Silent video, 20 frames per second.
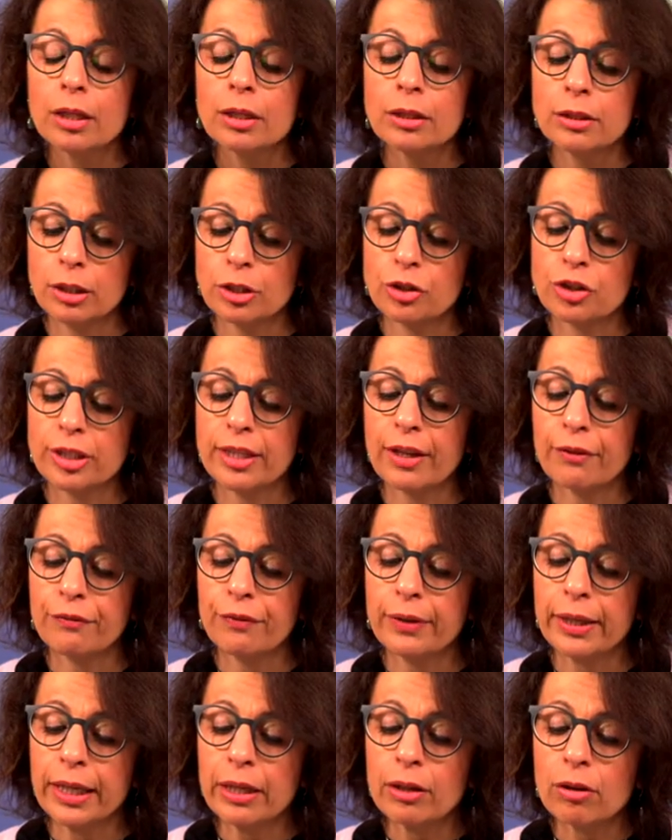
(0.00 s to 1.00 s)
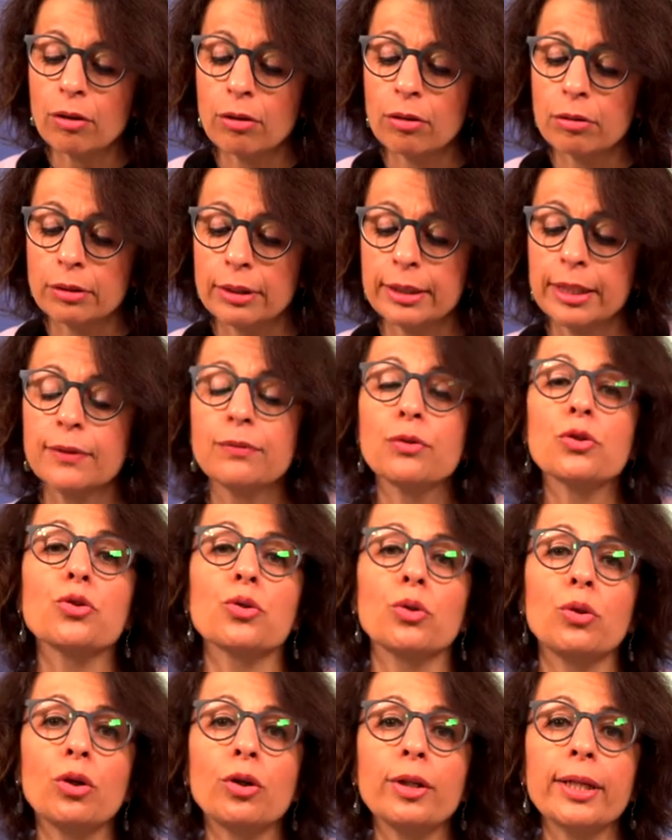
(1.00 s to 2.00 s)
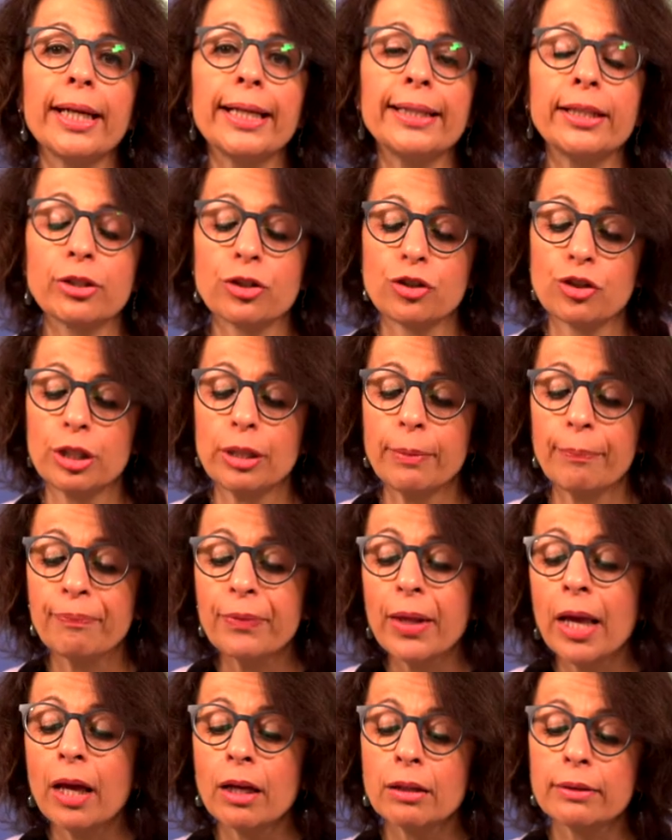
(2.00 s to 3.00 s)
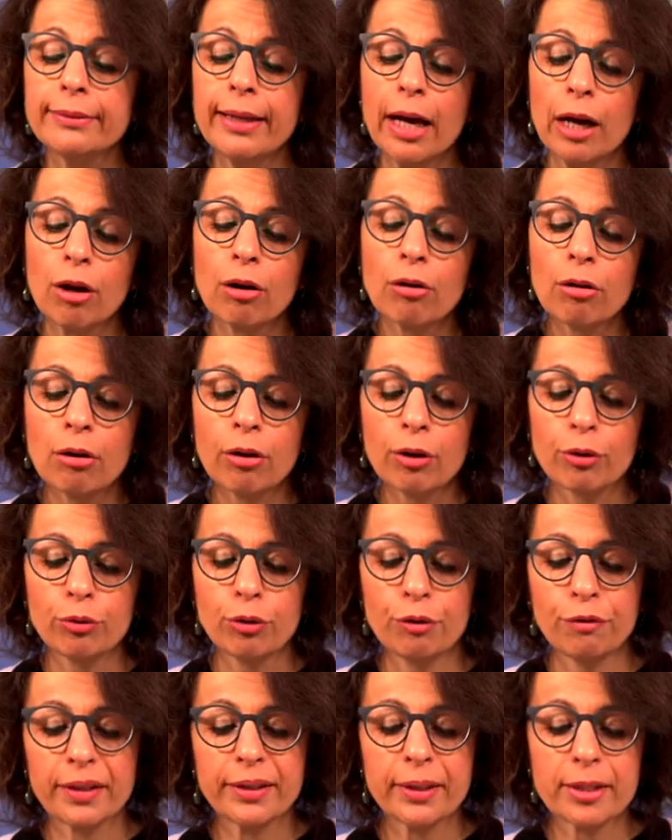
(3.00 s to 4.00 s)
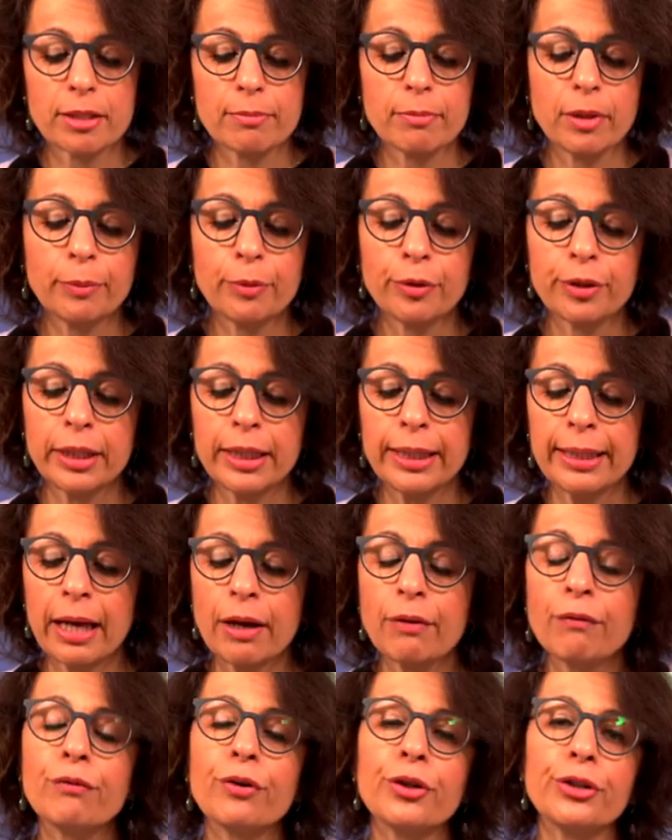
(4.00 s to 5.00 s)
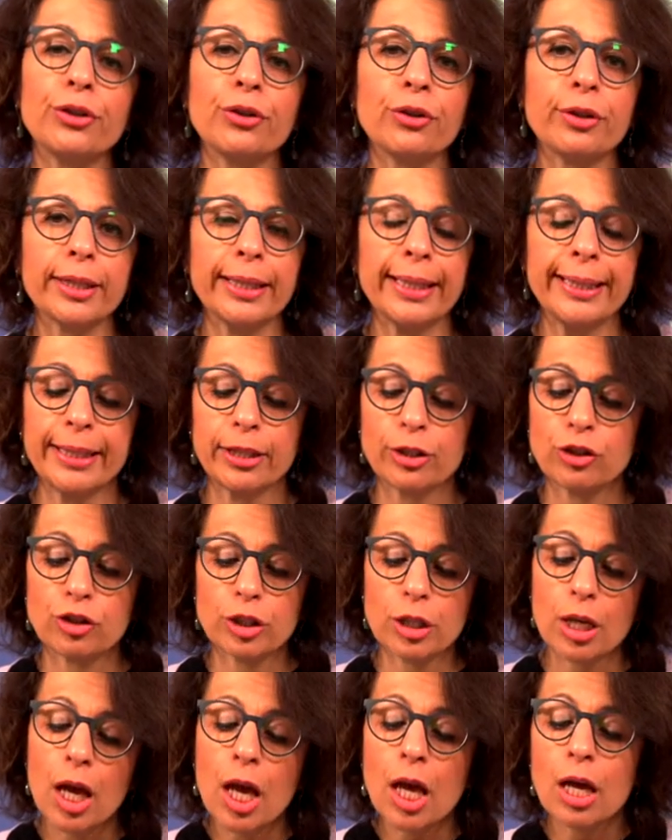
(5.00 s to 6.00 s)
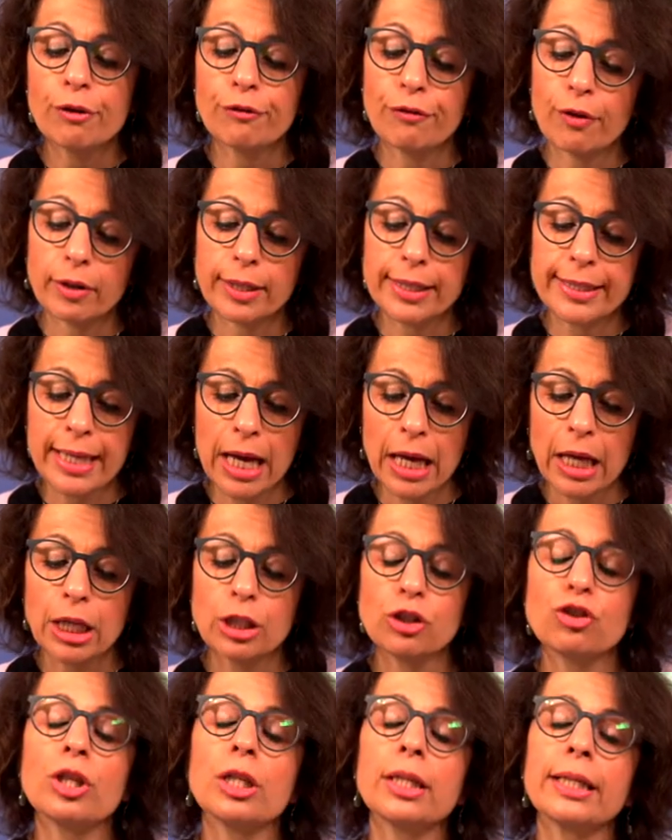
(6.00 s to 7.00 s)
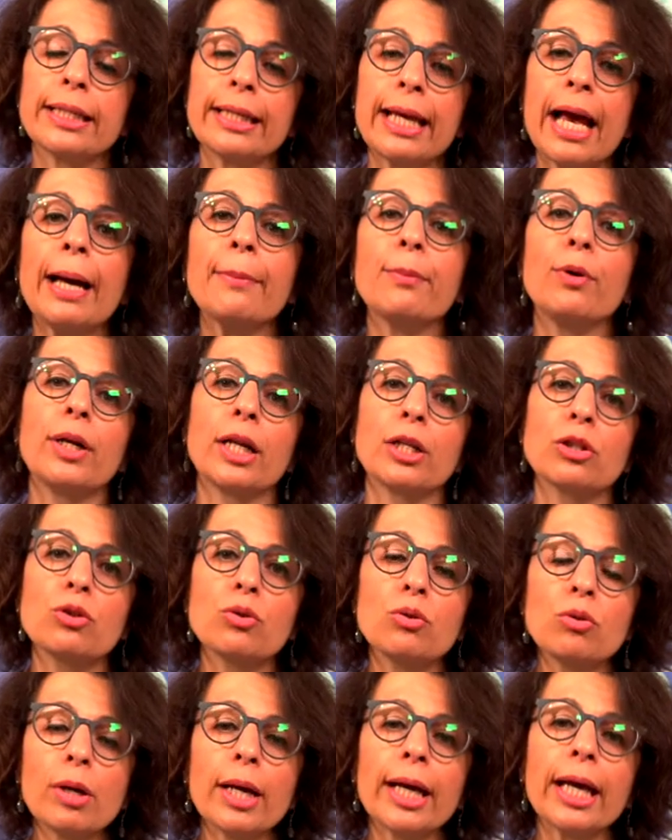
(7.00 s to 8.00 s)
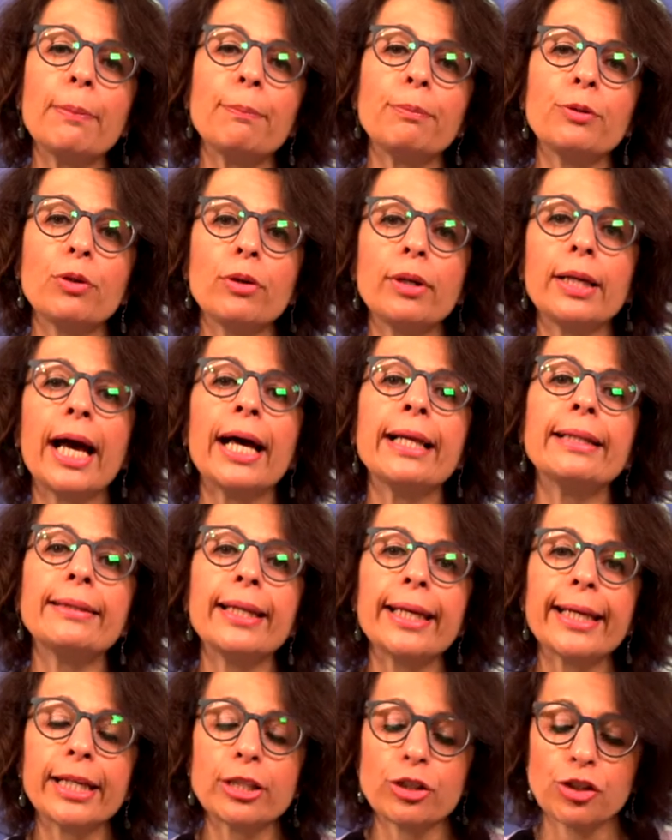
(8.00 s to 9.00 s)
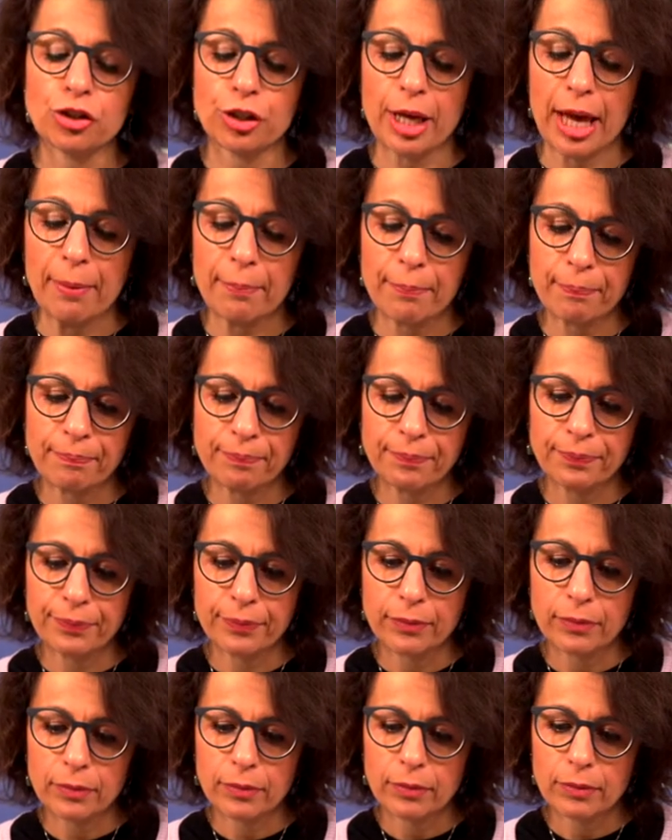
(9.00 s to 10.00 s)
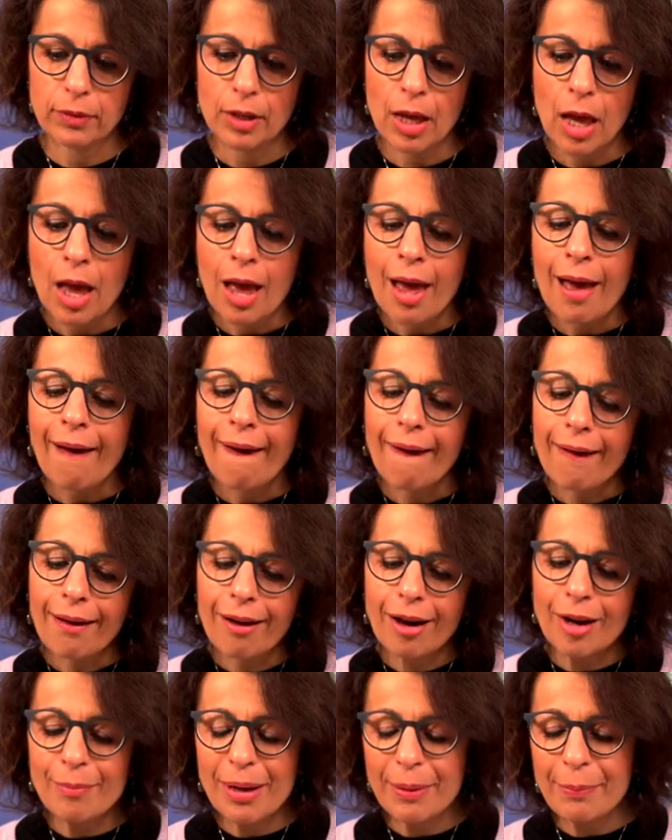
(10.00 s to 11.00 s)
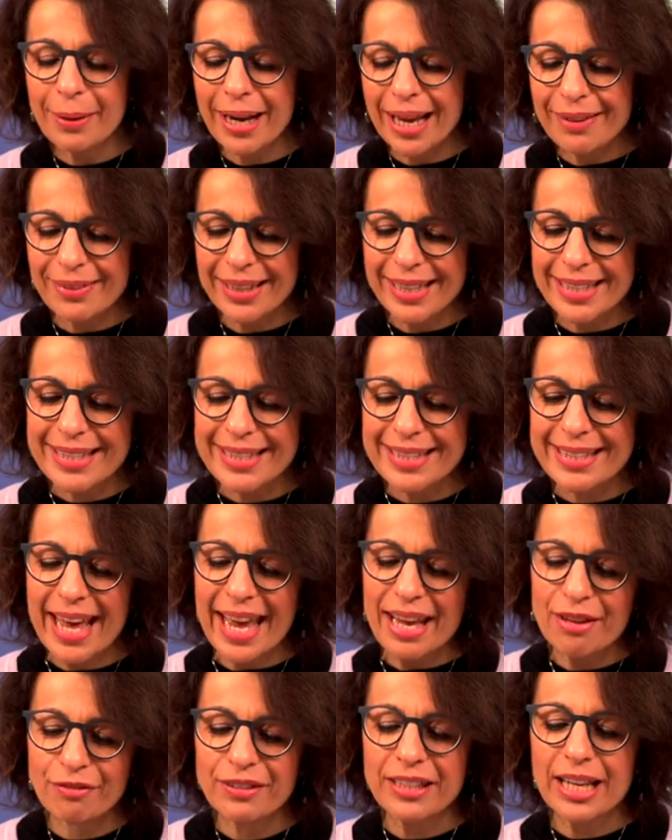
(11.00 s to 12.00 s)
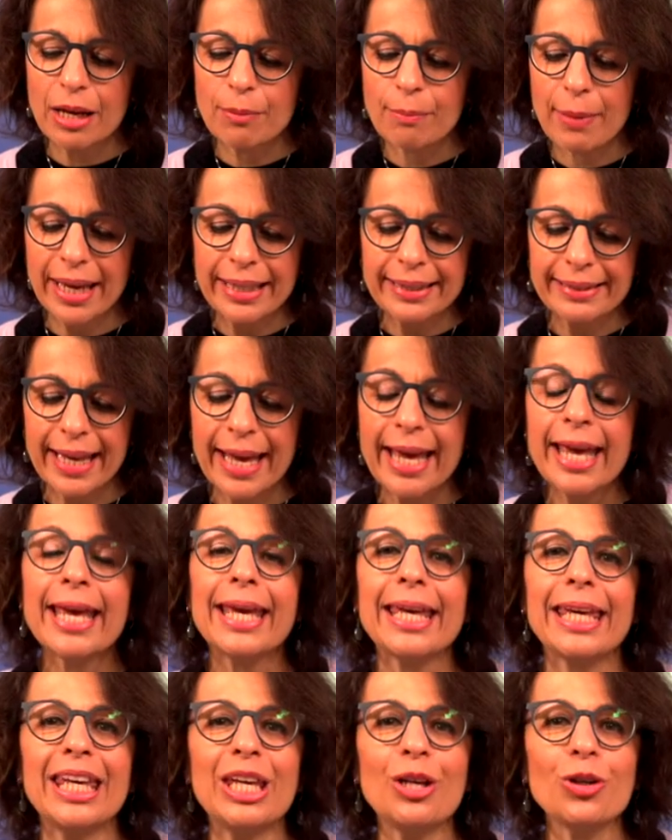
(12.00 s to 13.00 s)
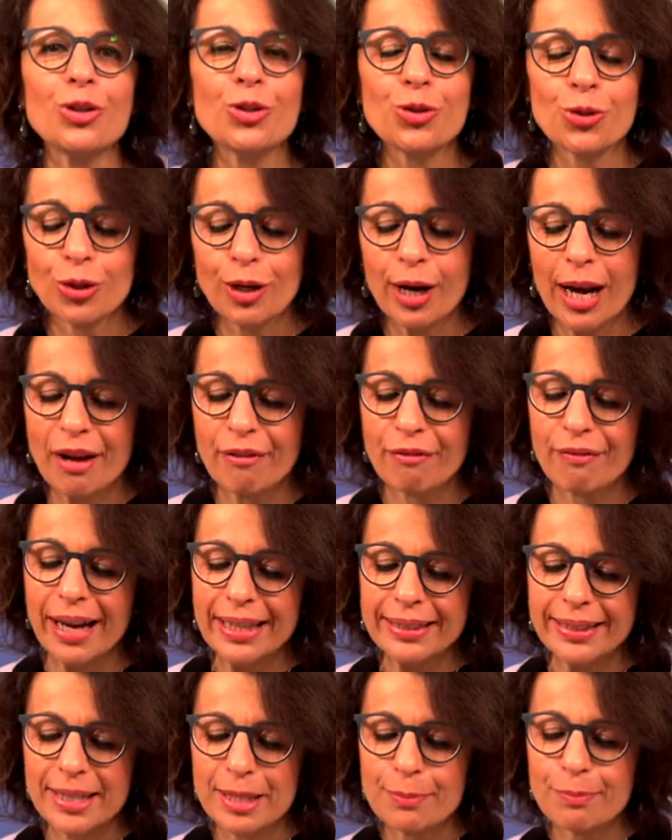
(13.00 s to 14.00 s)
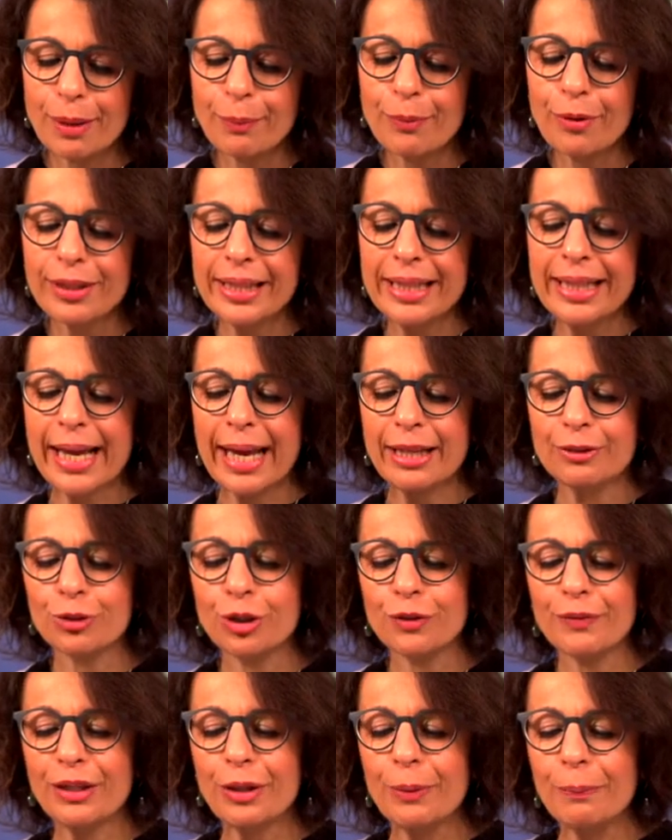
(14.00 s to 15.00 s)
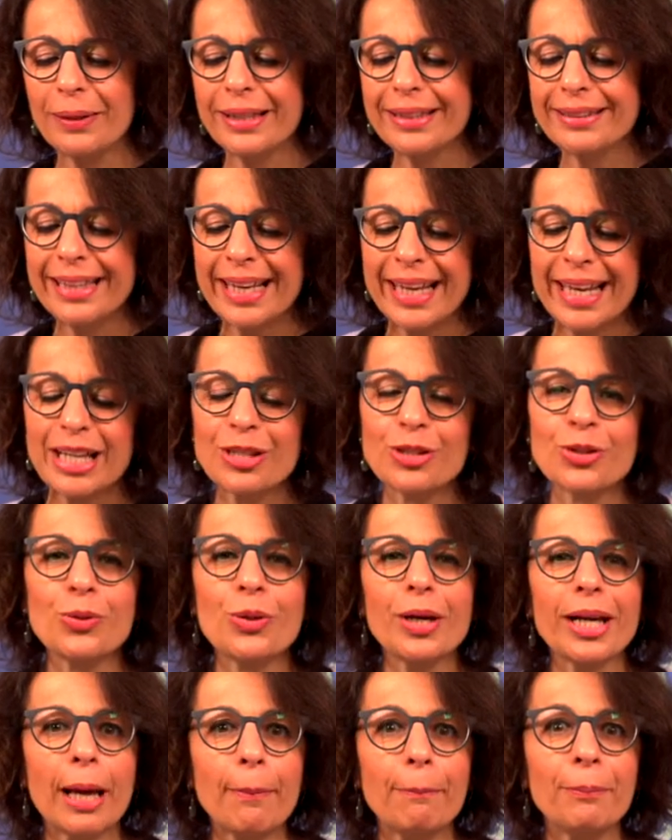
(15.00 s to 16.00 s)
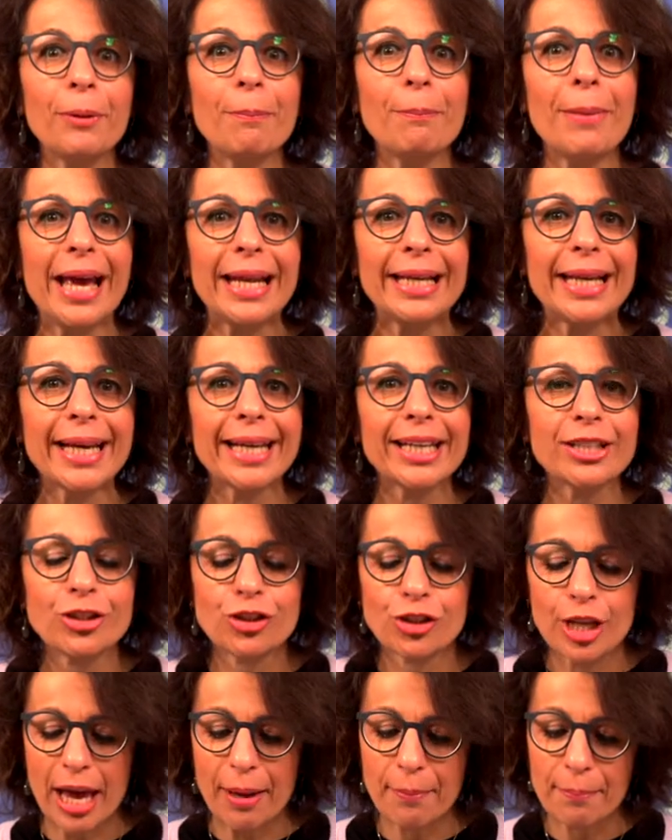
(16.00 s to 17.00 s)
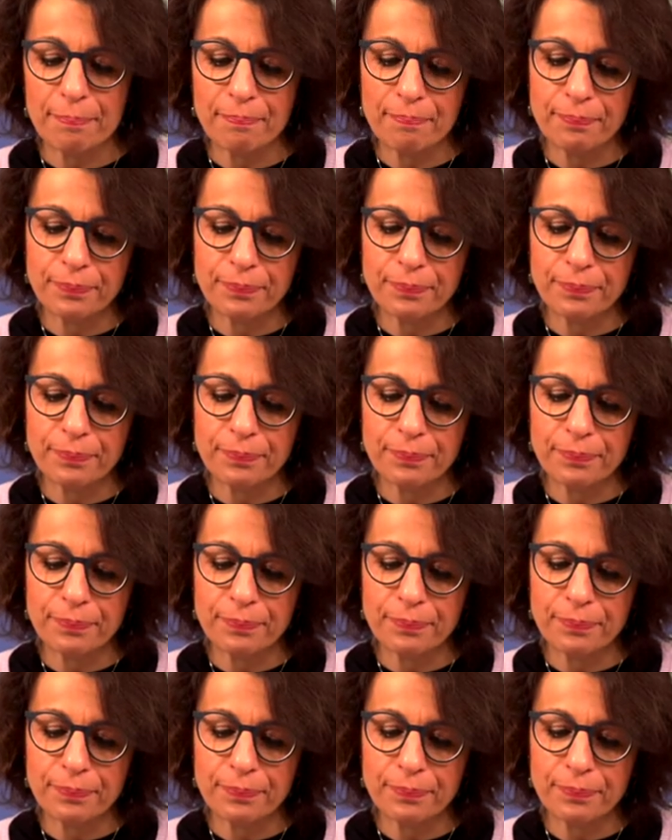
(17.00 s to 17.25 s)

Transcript: Dici davvero? Devo solo crederci. D'accordo, fata smemorina, voglio crederci. Forza, cerchiamo la zucca più grande che c'è. Oh, ma brava che sei finalmente! Io sono la fata smemorina e troverò per te la zucca più bella che c'è.